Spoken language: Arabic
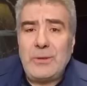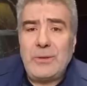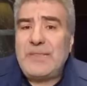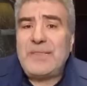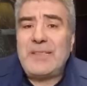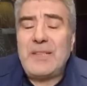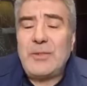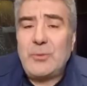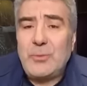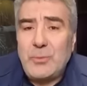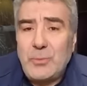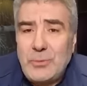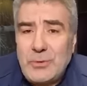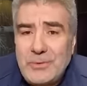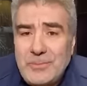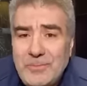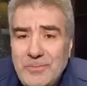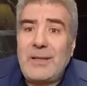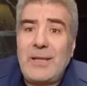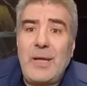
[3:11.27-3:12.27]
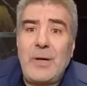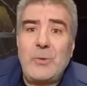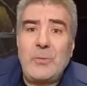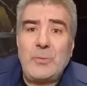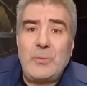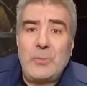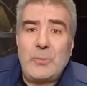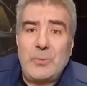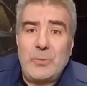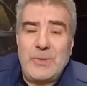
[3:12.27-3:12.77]
بالزيتون
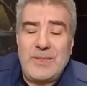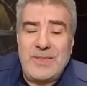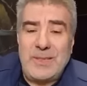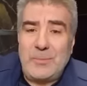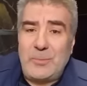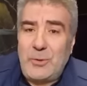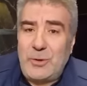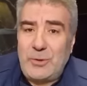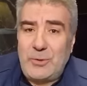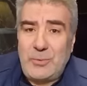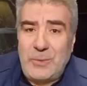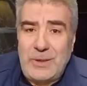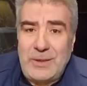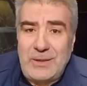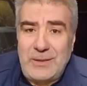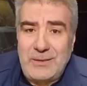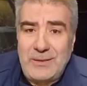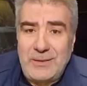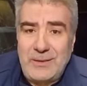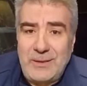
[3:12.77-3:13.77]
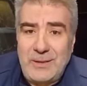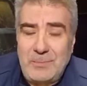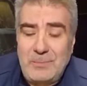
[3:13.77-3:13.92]
الله نور السماوات والأرض